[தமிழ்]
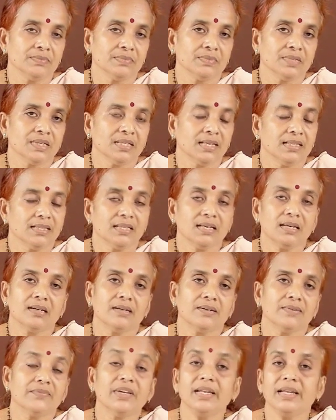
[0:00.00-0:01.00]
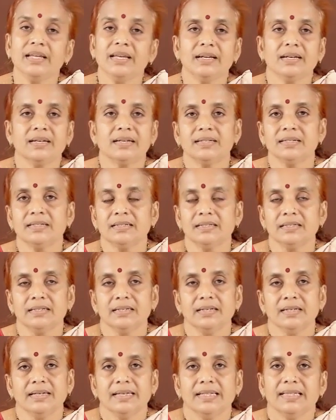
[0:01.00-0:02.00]
அதைத்தான் வினை கடல்
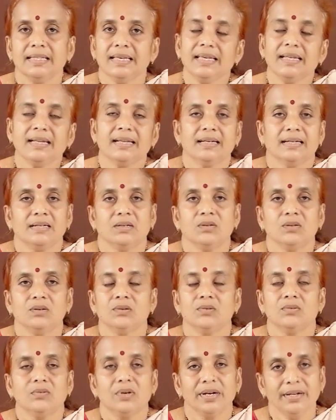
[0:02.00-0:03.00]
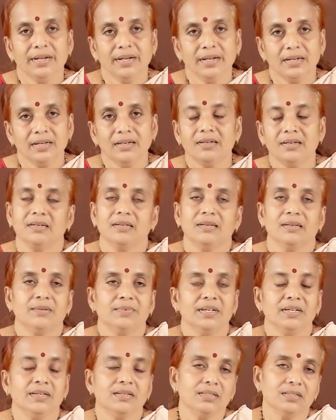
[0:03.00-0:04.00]
தீர வழிகள்
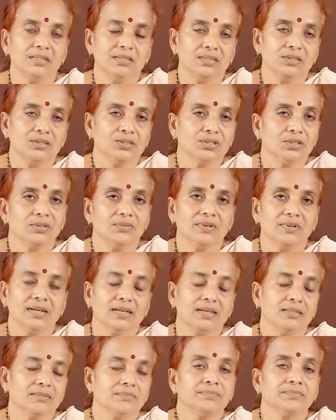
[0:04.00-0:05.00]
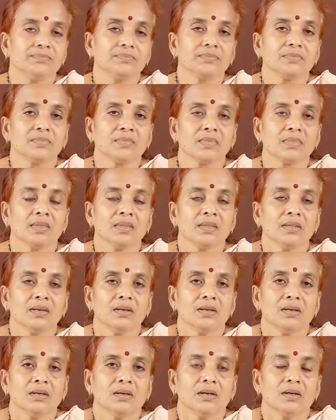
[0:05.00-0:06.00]
அப்படின்னு சொல்லுவாங்க
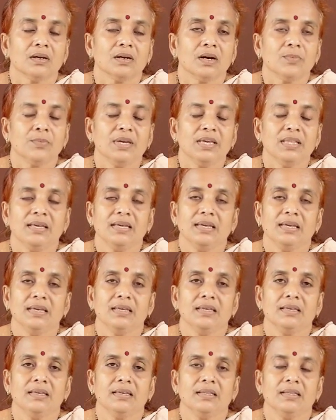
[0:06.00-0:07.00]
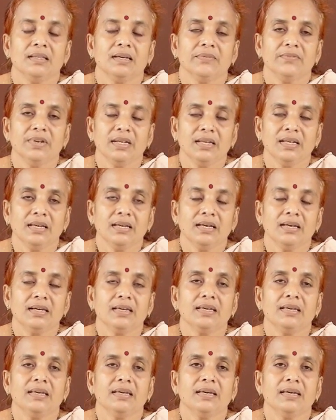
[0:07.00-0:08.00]
அப்ப இதை இந்த
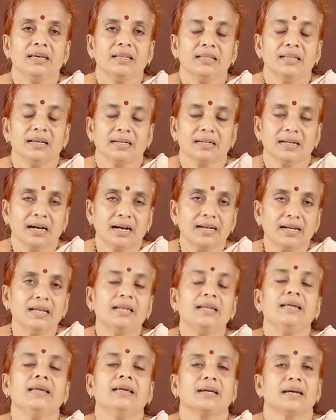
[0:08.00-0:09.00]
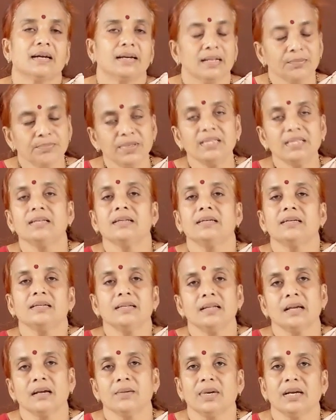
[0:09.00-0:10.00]
வினையாகிய இந்த கடலை கடப்பதற்கு
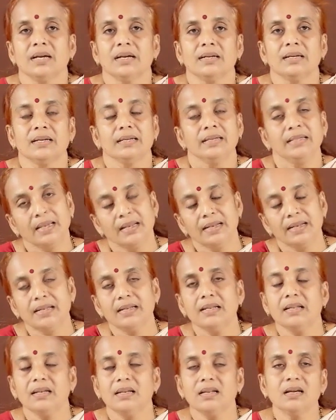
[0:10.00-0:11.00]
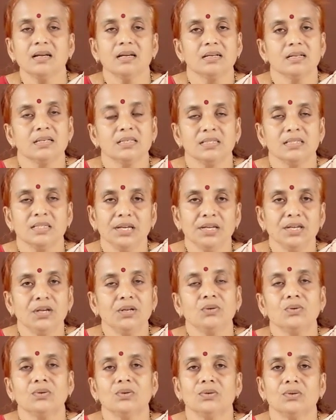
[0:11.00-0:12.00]
நாம என்னென்னலாம்
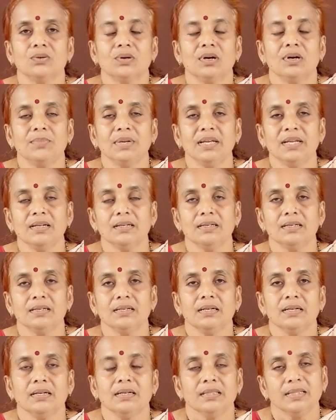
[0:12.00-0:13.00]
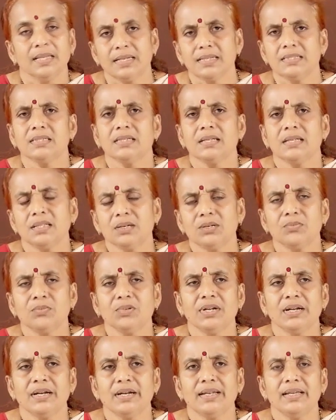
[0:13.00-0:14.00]
செய்யணும் அப்படின்னு தெரிஞ்சுக்கிறதுக்கு
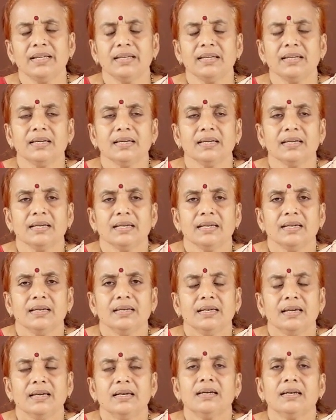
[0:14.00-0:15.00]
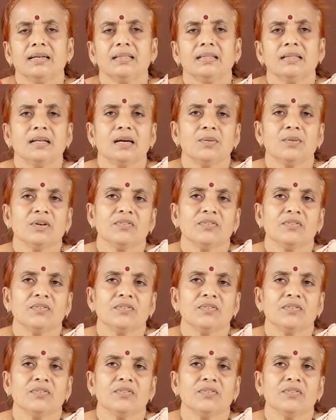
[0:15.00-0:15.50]
முன்னாடி எங்கேருந்து நாம்